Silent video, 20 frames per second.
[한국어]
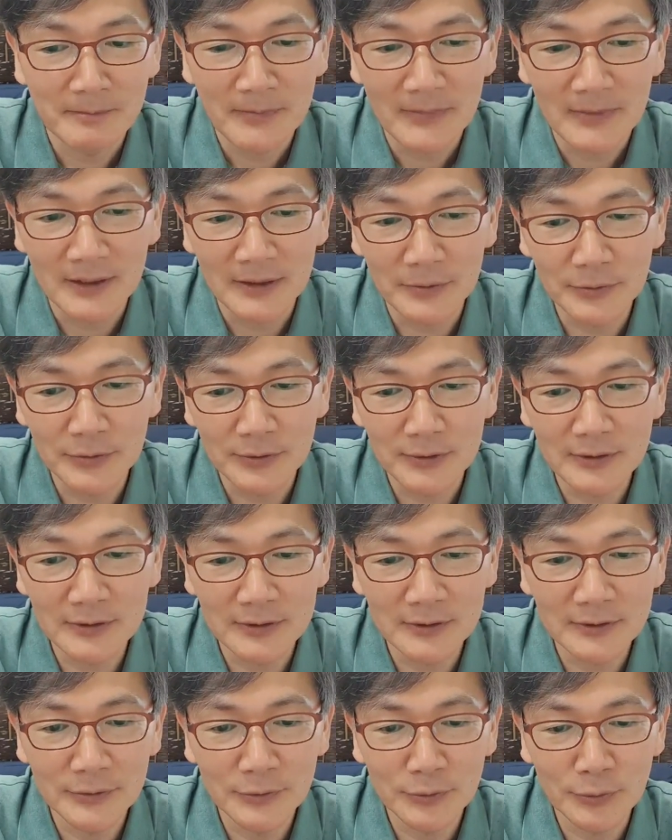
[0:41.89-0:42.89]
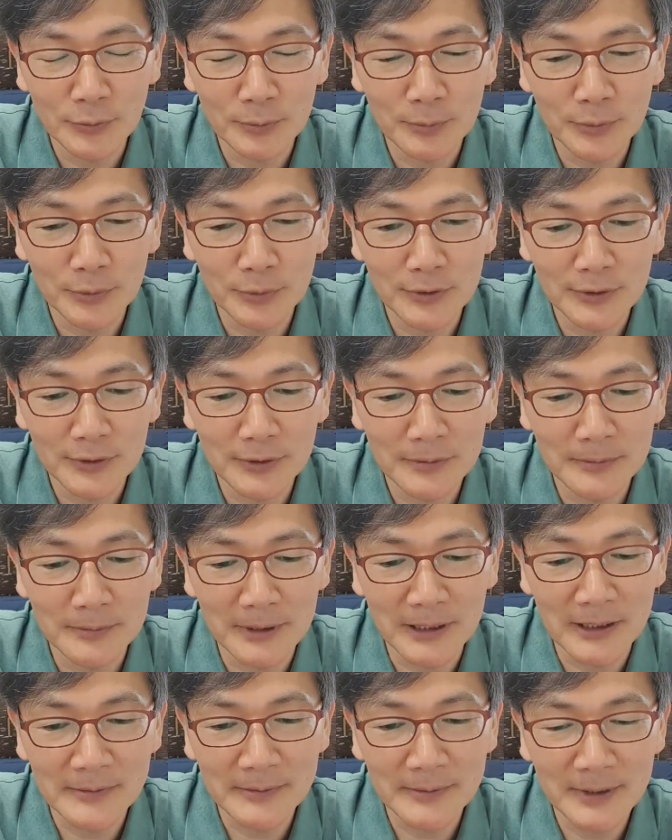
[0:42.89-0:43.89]
네, 오늘은 그 족보의
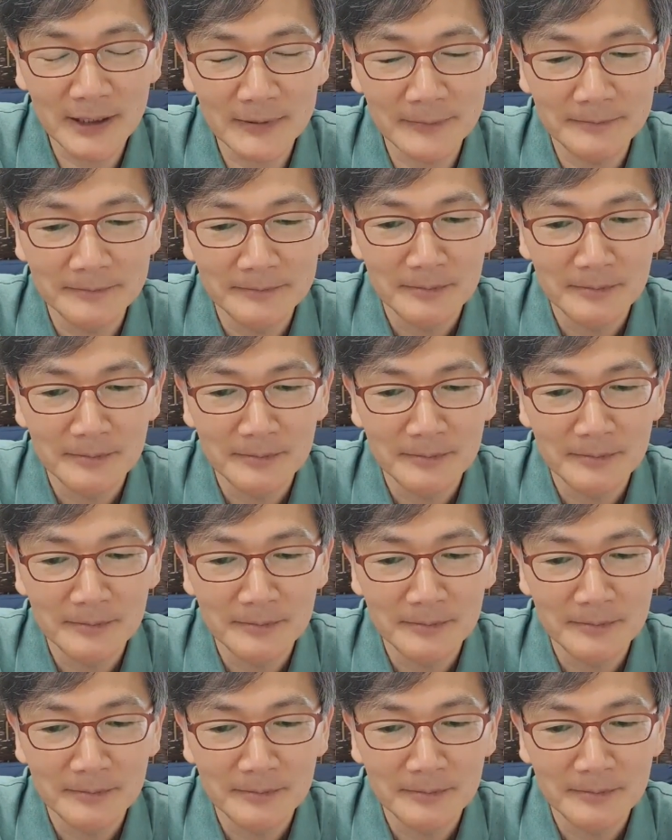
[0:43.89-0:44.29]
마지막